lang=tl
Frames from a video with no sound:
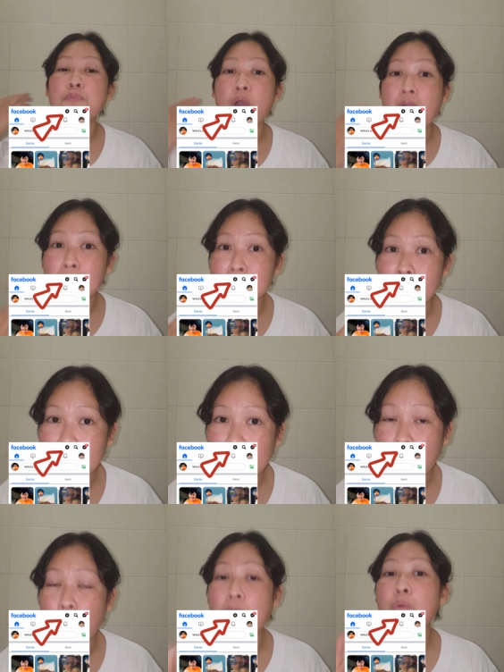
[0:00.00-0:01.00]
po ang
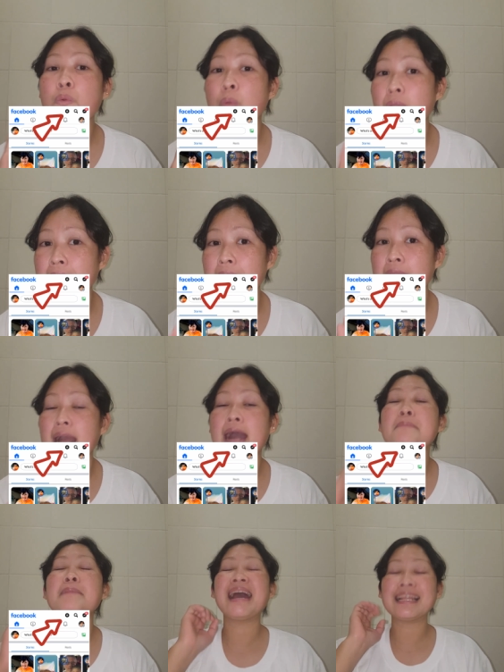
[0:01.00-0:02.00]
pangalawang way,
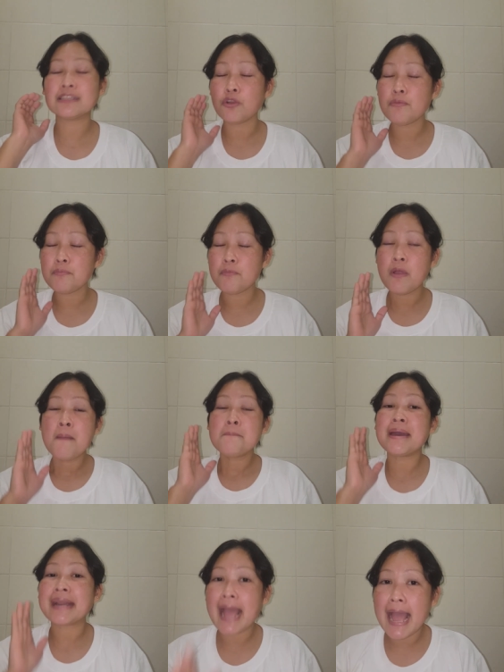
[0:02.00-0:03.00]
ang pangatlong
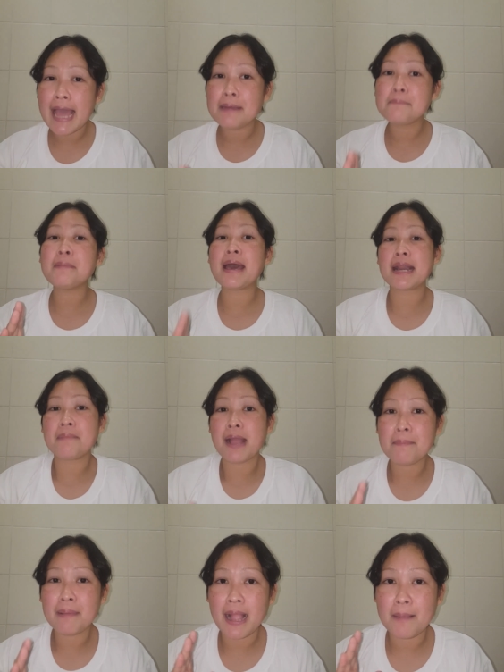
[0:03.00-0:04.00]
paraan para
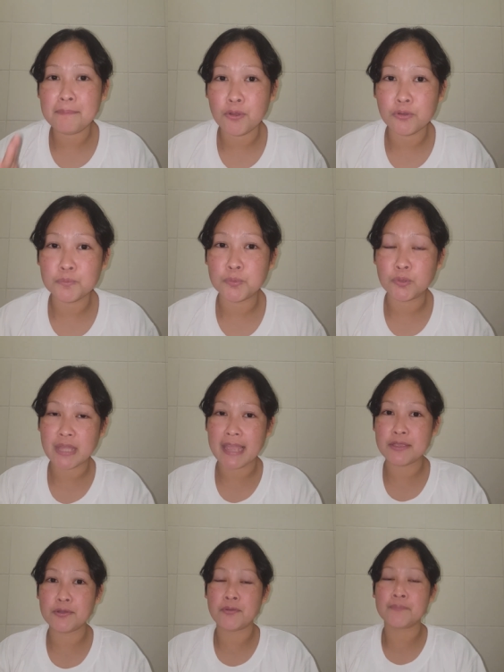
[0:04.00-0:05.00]
makapag-upload po
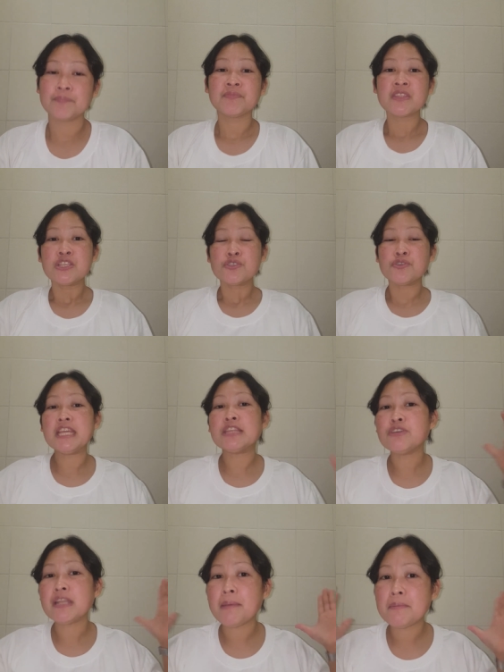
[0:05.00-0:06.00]
tayo. So,
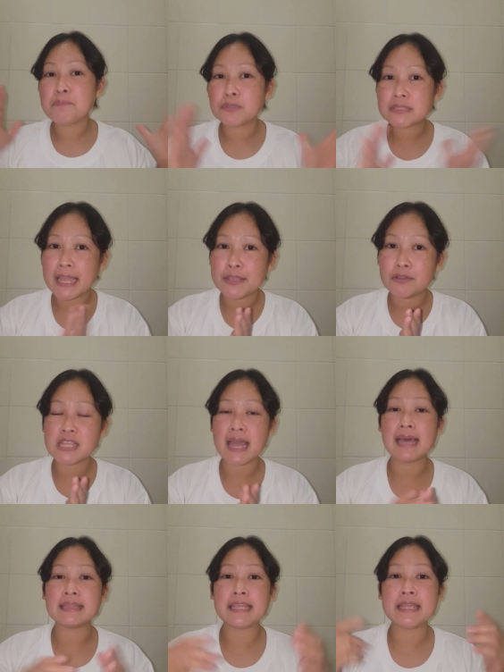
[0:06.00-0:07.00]
dito naman po tayo
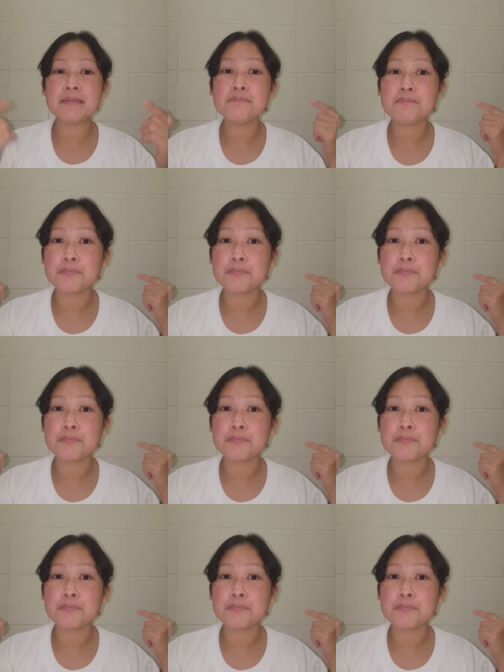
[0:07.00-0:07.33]
sa ating